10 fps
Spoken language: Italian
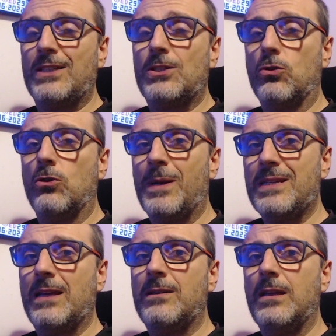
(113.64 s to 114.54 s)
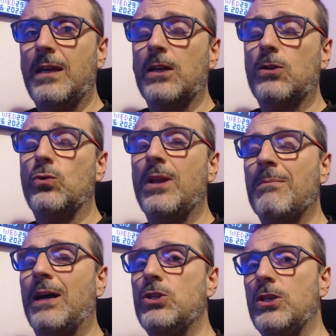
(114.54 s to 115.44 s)
sono presenti alcune
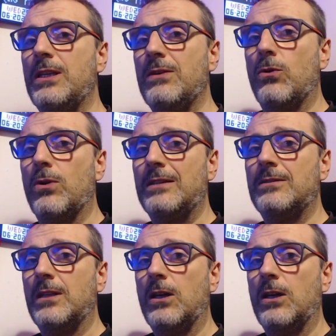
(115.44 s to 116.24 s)
immagini di volanti